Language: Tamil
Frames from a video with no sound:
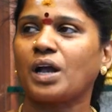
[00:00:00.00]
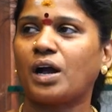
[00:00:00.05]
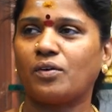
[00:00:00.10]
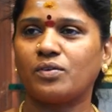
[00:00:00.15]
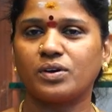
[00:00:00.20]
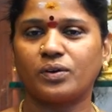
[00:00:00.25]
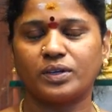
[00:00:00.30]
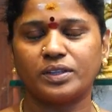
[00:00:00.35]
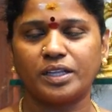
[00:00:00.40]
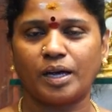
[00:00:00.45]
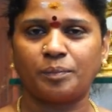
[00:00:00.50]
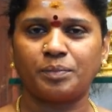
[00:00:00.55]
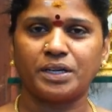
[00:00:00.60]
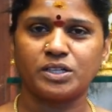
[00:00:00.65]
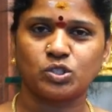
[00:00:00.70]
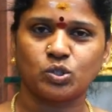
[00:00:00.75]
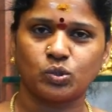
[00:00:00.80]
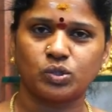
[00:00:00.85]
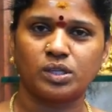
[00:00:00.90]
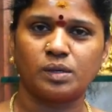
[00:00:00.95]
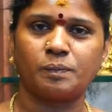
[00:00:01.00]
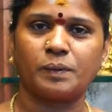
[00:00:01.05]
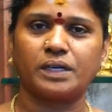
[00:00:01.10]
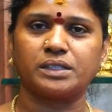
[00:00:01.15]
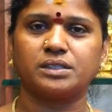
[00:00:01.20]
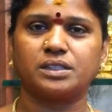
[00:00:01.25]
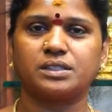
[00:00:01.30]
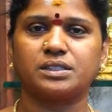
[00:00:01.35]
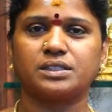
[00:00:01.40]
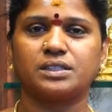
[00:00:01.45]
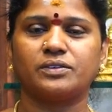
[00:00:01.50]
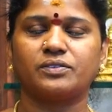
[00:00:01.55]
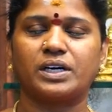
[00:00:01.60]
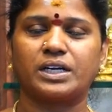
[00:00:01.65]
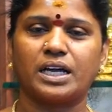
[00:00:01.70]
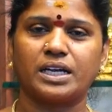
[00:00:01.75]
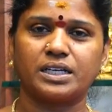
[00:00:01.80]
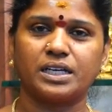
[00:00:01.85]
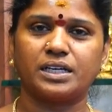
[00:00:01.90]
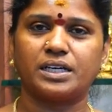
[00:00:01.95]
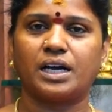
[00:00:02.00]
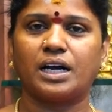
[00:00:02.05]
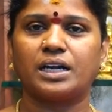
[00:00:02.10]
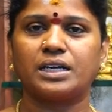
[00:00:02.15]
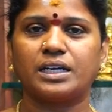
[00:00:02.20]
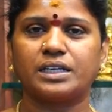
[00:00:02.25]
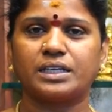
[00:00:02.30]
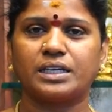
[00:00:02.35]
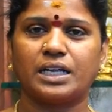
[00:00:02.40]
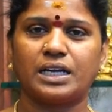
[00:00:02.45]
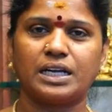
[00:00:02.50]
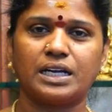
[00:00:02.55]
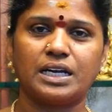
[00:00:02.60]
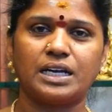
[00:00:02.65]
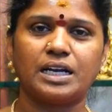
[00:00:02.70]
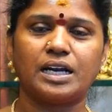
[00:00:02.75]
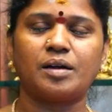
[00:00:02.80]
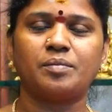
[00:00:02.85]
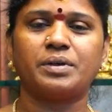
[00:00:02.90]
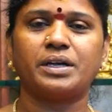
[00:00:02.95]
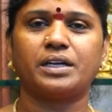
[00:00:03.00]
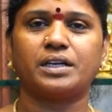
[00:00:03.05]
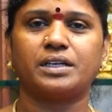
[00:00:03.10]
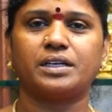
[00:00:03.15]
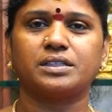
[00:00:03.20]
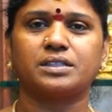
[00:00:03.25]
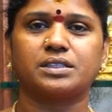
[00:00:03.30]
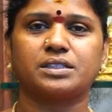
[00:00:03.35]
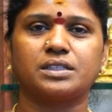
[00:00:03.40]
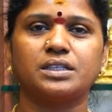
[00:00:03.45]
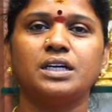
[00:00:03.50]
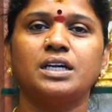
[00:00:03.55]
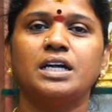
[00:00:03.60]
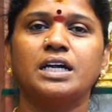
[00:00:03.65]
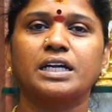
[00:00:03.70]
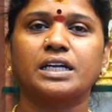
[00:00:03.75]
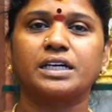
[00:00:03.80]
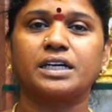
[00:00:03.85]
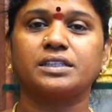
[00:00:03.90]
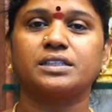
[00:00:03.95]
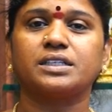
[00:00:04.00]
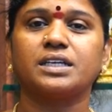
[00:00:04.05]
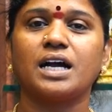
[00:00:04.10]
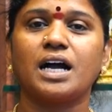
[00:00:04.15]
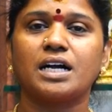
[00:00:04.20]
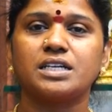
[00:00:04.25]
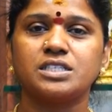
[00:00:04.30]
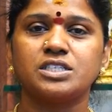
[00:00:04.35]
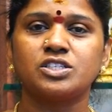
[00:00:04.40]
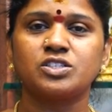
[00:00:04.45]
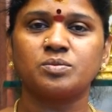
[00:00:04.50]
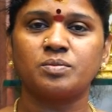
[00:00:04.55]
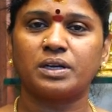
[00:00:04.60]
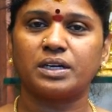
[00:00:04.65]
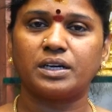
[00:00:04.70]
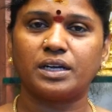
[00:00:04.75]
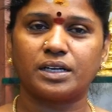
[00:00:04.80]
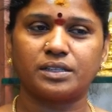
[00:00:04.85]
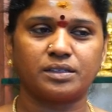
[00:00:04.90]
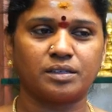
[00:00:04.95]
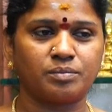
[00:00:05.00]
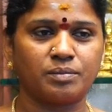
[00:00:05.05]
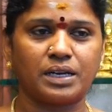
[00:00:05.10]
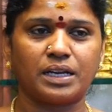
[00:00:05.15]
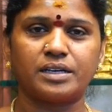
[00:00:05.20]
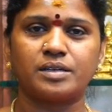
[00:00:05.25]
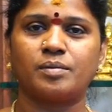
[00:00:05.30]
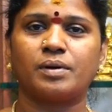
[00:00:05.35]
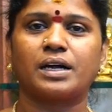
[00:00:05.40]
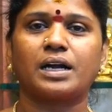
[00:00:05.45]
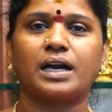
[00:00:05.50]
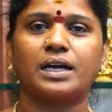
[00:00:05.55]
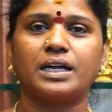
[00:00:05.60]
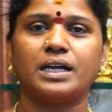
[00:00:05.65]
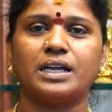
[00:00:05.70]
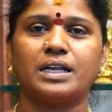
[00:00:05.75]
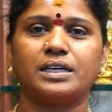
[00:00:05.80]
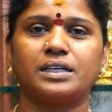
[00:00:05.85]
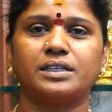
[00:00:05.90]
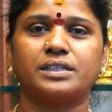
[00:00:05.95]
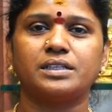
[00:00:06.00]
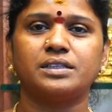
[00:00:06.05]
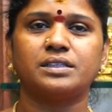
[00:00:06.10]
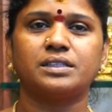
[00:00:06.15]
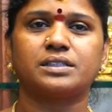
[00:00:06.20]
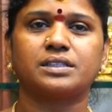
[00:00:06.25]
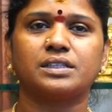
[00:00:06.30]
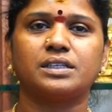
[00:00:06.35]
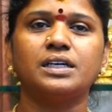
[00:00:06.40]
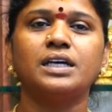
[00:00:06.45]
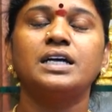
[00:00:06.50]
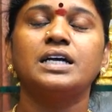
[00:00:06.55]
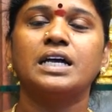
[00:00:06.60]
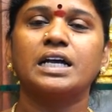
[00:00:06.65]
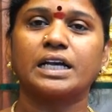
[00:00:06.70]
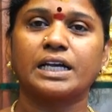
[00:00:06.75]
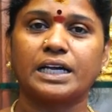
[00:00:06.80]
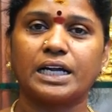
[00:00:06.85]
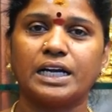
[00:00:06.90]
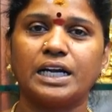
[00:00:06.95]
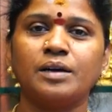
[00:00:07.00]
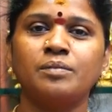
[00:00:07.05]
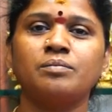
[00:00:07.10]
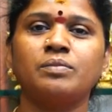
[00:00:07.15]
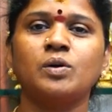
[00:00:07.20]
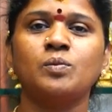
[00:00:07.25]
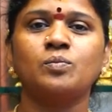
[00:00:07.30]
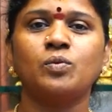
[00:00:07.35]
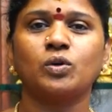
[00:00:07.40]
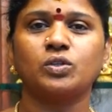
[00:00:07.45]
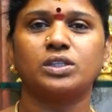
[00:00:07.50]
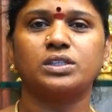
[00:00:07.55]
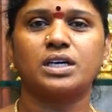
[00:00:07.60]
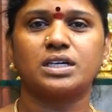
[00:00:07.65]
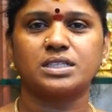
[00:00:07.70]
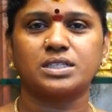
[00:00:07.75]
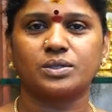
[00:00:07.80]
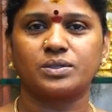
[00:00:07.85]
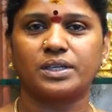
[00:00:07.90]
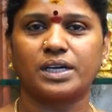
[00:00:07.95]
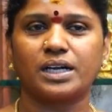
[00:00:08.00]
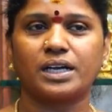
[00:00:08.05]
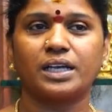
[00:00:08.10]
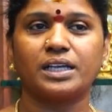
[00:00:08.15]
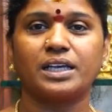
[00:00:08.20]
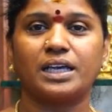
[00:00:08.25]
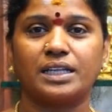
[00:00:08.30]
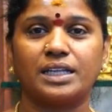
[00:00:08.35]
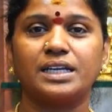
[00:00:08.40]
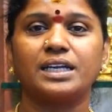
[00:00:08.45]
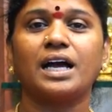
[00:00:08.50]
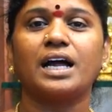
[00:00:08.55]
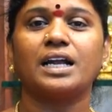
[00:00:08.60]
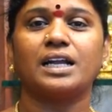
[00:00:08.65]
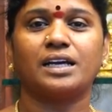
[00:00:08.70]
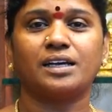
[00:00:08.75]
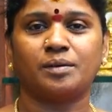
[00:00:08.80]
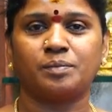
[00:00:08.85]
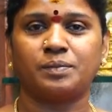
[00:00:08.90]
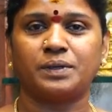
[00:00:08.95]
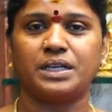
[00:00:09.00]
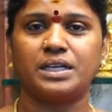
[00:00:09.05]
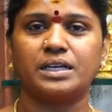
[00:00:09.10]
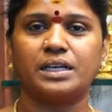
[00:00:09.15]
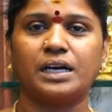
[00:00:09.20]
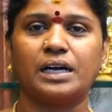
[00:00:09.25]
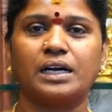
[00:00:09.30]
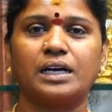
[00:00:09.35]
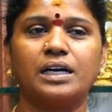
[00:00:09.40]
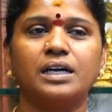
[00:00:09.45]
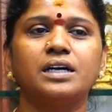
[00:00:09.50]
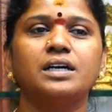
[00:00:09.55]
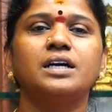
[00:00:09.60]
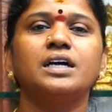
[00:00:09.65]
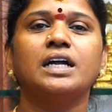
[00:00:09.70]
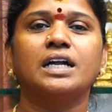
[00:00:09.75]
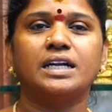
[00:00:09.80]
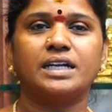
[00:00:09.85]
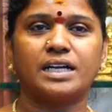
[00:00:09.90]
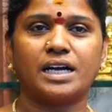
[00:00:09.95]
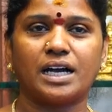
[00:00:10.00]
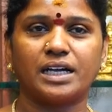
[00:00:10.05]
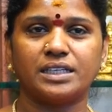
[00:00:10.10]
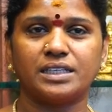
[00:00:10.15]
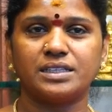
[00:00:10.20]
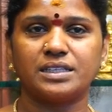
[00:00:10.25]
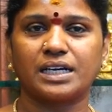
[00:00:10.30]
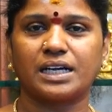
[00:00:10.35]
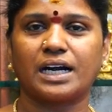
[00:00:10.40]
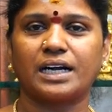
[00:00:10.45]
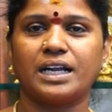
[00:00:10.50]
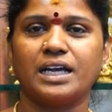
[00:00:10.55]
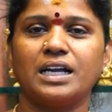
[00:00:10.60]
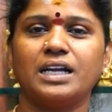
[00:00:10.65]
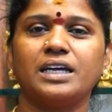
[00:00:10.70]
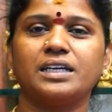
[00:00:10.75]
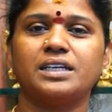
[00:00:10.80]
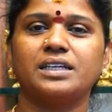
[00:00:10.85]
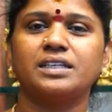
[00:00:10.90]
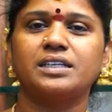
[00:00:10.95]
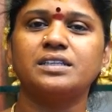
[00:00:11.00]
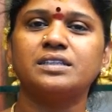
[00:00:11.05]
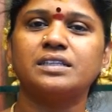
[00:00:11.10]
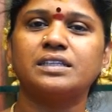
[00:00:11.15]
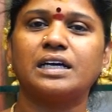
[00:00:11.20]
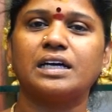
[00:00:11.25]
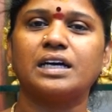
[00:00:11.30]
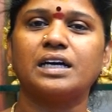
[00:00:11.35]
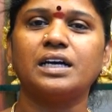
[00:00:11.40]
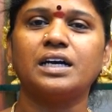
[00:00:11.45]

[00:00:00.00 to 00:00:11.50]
அவங்க வந்து அப்படியே சுற்றி பார்த்துட்டு வராகி டாலர் எல்லாமே எடுத்துகிட்டு கிட்டத்தட்ட அஞ்சு மணி நேரத்துக்கு மேலே நம்ம கடையில் இருந்துட்டு கிளம்பும் போது தான் சொன்னாங்க எதனால் அப்படின்னா நான் இந்த கடையில் இருந்த